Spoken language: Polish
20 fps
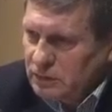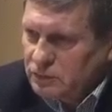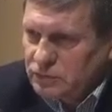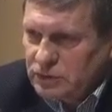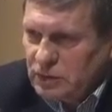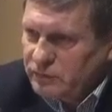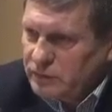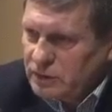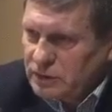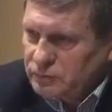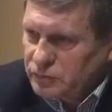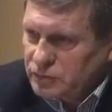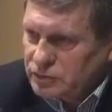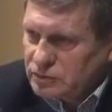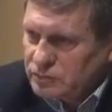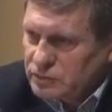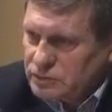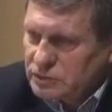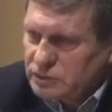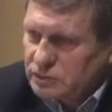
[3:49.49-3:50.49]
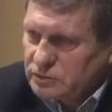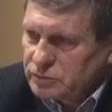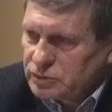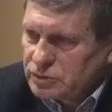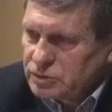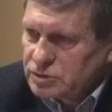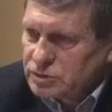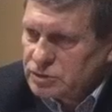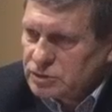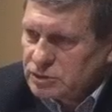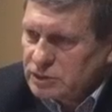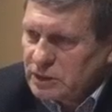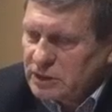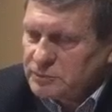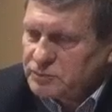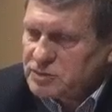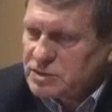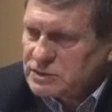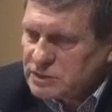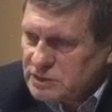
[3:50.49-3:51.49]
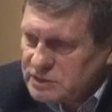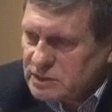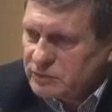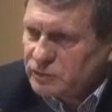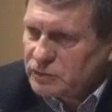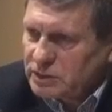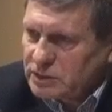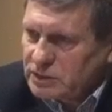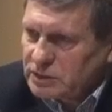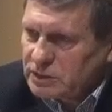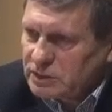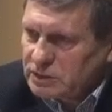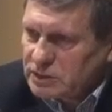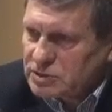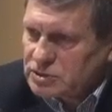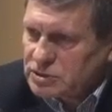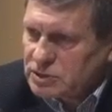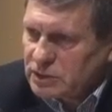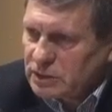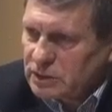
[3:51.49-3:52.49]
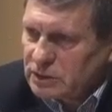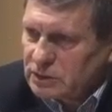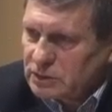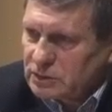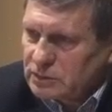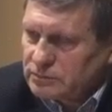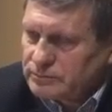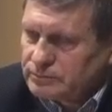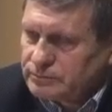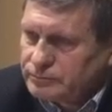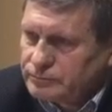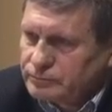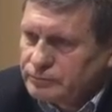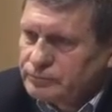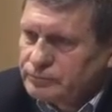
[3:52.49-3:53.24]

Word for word: i tu niewiele możemy zrobić, ale przez następne kilkanaście lat.